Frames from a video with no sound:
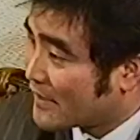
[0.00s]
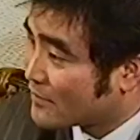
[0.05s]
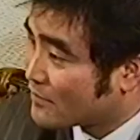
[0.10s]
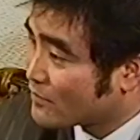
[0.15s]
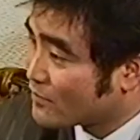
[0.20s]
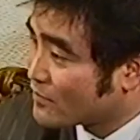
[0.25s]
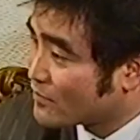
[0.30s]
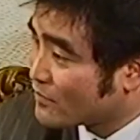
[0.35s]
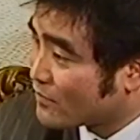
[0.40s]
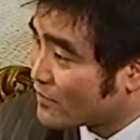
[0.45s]
うん、あ
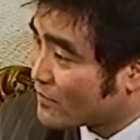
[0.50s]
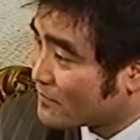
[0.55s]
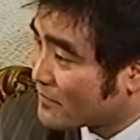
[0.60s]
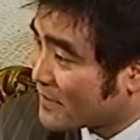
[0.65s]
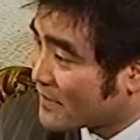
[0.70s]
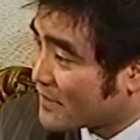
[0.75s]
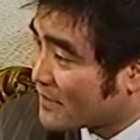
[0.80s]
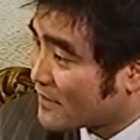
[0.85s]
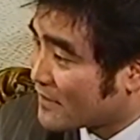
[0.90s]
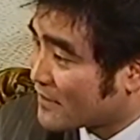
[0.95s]
の時と
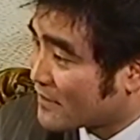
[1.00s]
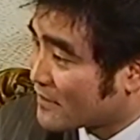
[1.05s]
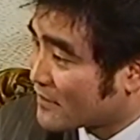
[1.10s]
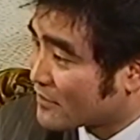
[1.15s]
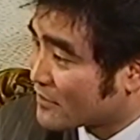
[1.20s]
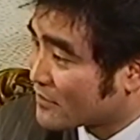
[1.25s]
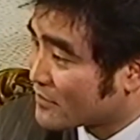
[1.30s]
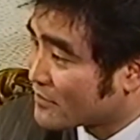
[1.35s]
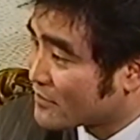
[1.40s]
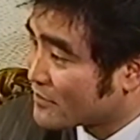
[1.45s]

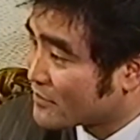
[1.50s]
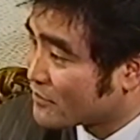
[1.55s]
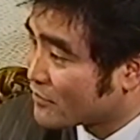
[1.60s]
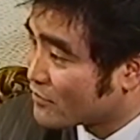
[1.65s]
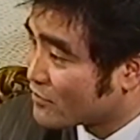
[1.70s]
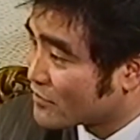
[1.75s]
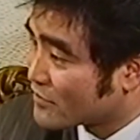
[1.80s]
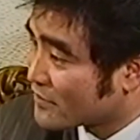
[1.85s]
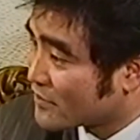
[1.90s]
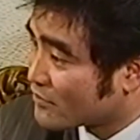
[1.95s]
今
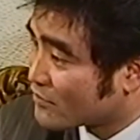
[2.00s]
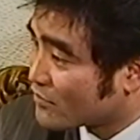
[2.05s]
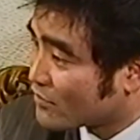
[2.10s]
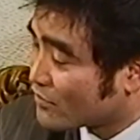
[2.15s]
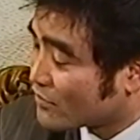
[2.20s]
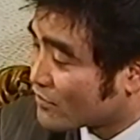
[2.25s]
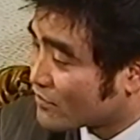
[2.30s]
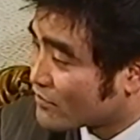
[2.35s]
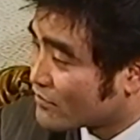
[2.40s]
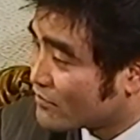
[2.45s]
ちょっと違うと
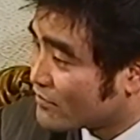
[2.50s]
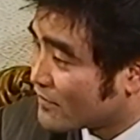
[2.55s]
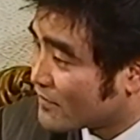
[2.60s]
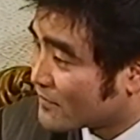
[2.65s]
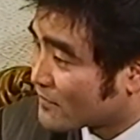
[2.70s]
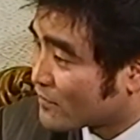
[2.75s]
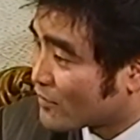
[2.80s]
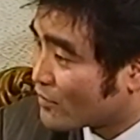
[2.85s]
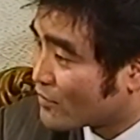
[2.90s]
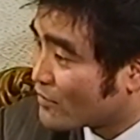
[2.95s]
ころっていうの
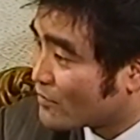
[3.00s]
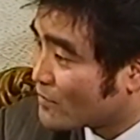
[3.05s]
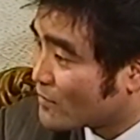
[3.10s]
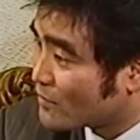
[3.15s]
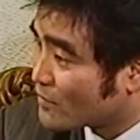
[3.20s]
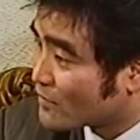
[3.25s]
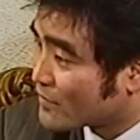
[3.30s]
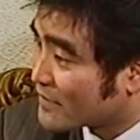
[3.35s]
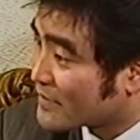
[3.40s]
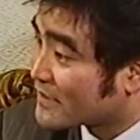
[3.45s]
は子
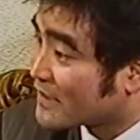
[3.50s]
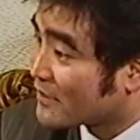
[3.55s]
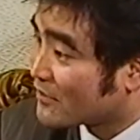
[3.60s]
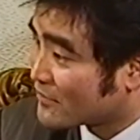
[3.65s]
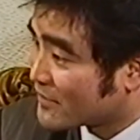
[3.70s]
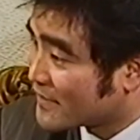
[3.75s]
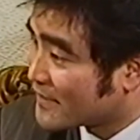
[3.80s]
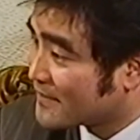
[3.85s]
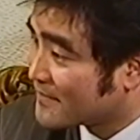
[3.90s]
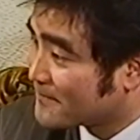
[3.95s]
供できた
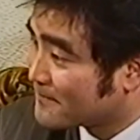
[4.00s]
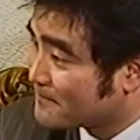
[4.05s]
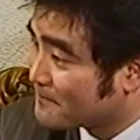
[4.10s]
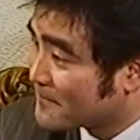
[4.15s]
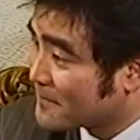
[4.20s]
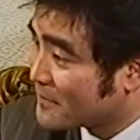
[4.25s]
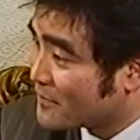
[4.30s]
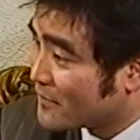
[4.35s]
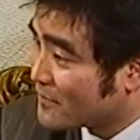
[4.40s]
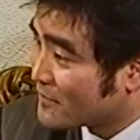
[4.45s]
よな、は
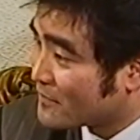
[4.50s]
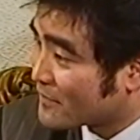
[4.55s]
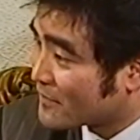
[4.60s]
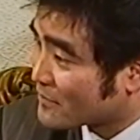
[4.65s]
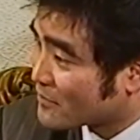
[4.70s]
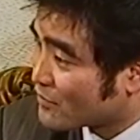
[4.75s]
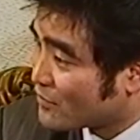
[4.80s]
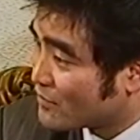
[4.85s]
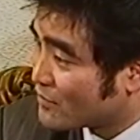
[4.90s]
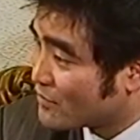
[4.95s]
い、だか
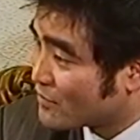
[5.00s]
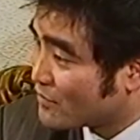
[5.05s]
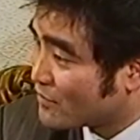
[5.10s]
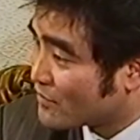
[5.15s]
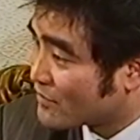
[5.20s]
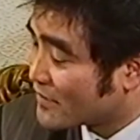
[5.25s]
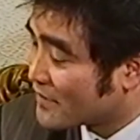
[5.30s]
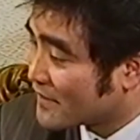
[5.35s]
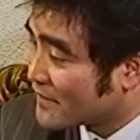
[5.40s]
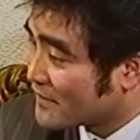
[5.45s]
らそういうと
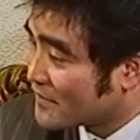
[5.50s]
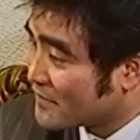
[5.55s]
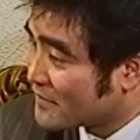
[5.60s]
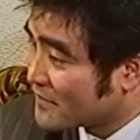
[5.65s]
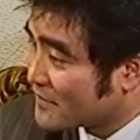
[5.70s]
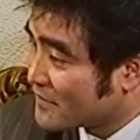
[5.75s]
ころで